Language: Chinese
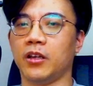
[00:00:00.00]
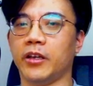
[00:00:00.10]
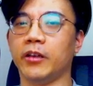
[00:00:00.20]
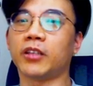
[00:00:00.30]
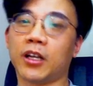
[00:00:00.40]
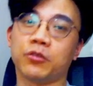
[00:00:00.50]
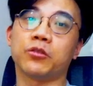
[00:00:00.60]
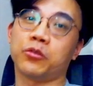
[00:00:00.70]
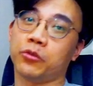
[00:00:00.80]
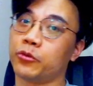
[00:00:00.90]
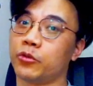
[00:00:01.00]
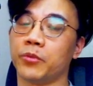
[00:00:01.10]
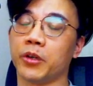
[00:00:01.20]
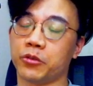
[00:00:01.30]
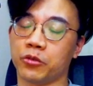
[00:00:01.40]
因为它就是数据
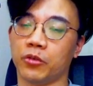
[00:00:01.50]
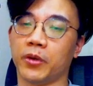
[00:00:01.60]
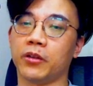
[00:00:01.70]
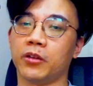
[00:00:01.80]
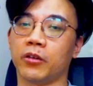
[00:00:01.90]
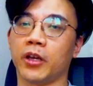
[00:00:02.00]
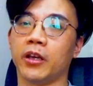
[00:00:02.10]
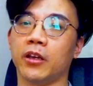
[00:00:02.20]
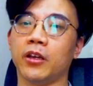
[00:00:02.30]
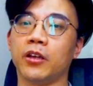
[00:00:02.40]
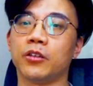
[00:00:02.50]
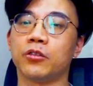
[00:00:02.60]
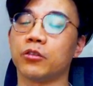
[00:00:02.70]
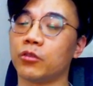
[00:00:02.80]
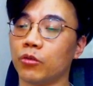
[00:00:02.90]
没有错嘛，OK，
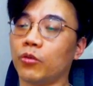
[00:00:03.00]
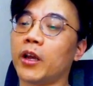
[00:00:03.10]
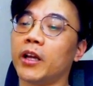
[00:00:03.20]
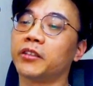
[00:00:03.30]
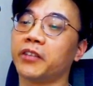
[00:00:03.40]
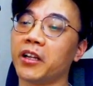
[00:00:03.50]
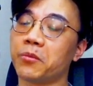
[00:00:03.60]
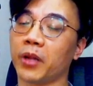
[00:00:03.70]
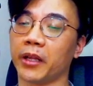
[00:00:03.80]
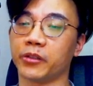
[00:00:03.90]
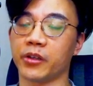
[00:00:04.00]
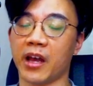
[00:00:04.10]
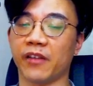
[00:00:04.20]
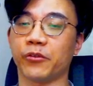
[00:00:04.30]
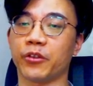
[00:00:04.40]
所以说 w h a t k i n data of d plan do you
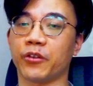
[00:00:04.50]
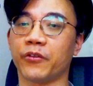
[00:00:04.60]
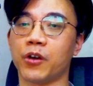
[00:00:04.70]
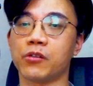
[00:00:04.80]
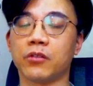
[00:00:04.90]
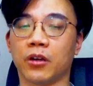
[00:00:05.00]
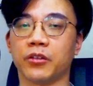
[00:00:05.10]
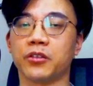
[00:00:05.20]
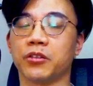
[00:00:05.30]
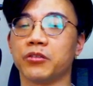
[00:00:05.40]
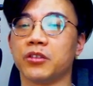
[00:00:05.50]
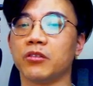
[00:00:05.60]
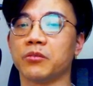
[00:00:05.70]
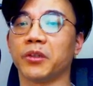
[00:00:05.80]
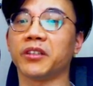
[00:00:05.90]
have with your phone 啊，你的手机有
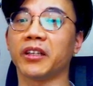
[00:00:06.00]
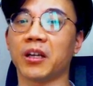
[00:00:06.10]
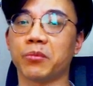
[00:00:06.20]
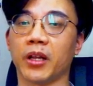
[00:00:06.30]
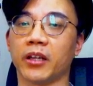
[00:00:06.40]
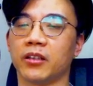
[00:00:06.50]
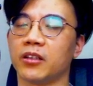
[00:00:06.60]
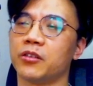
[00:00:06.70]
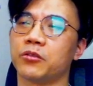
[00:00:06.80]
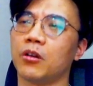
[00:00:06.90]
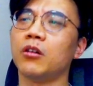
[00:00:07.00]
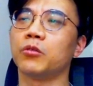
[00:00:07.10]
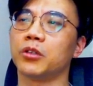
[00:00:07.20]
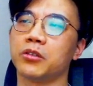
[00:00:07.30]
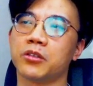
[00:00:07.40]
什么 data plan？你可能说哦，
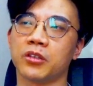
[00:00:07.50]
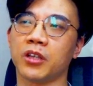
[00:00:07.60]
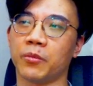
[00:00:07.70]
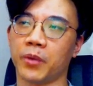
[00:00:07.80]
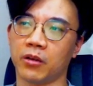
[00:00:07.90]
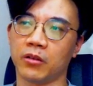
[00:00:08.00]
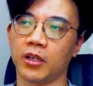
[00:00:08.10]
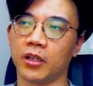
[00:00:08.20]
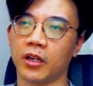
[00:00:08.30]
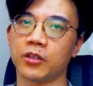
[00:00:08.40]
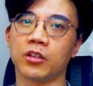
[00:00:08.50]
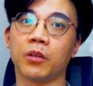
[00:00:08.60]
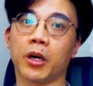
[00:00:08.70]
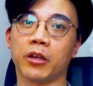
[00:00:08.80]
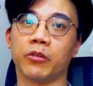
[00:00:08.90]
我的是吃到饱。那吃到
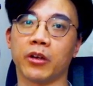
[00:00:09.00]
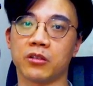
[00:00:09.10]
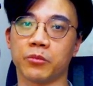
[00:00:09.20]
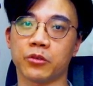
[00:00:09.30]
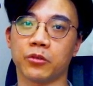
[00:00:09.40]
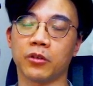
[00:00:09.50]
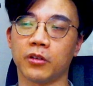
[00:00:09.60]
饱英文要怎么说？